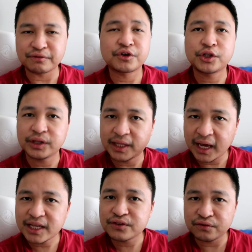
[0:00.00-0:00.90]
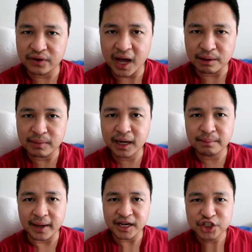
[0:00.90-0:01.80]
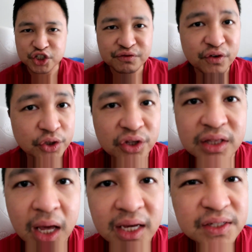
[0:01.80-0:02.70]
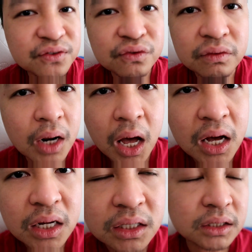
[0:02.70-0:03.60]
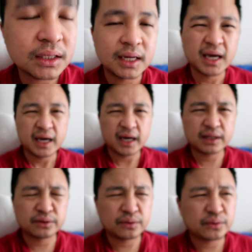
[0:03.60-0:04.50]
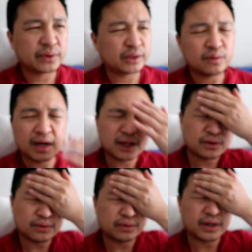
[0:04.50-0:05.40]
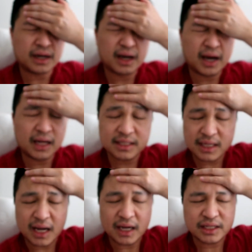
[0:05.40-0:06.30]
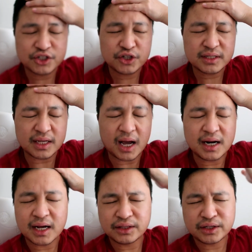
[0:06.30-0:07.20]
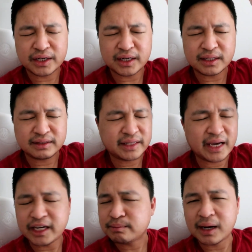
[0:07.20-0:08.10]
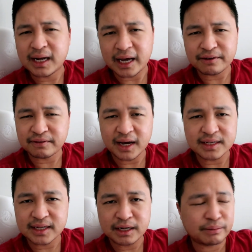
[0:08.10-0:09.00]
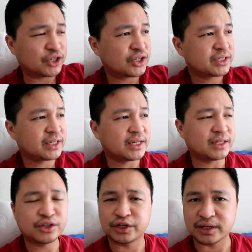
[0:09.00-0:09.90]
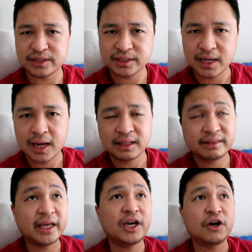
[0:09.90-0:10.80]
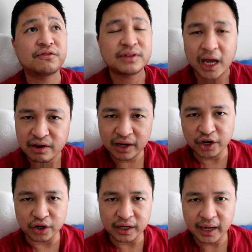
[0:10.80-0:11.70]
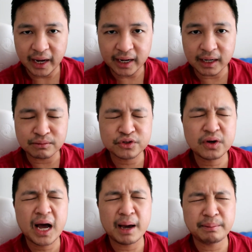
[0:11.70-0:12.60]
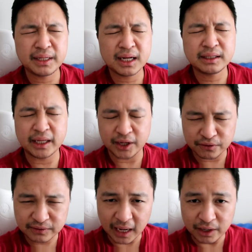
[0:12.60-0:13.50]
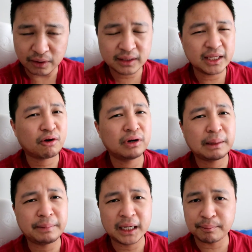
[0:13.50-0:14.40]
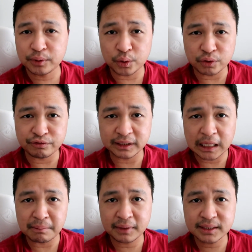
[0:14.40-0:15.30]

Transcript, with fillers: For, for today's vlog, mga Bes, for today's vlog ito, ito nga no, it's, it's just another day in my life as an emergency nurse. Day off tayo ngayon. And I'm so happy nag-day off tayo at di ako nag-pick up ng overtime